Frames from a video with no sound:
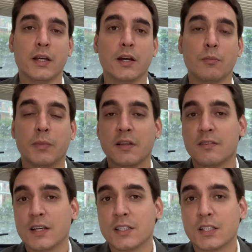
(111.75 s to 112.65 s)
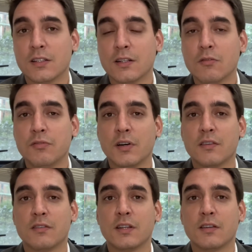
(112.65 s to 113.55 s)
É um paciente que não
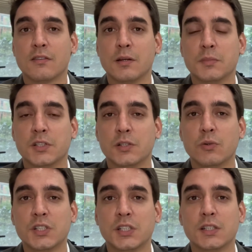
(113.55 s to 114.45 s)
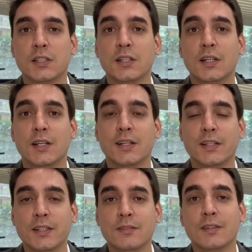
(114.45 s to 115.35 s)
fazia exames de rotina
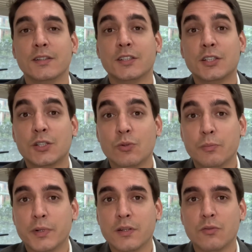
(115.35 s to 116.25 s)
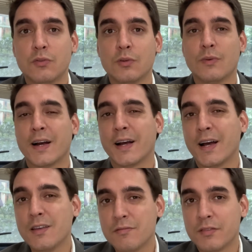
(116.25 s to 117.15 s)
e descobriu-se um
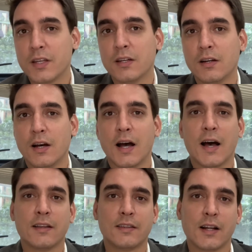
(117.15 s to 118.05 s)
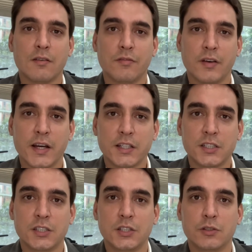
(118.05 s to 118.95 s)
HIV
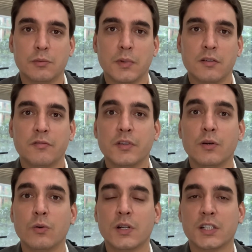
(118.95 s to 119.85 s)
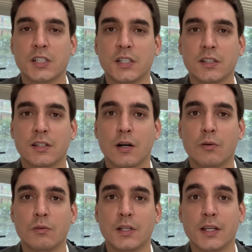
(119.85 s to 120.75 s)
através de uma verruga
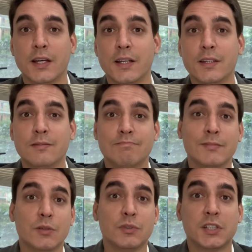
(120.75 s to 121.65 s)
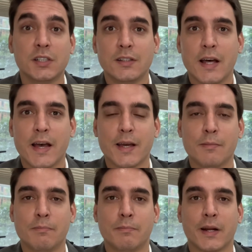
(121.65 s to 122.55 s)
genital que ele não tinha
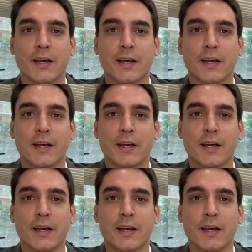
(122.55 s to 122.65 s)
ideia. Para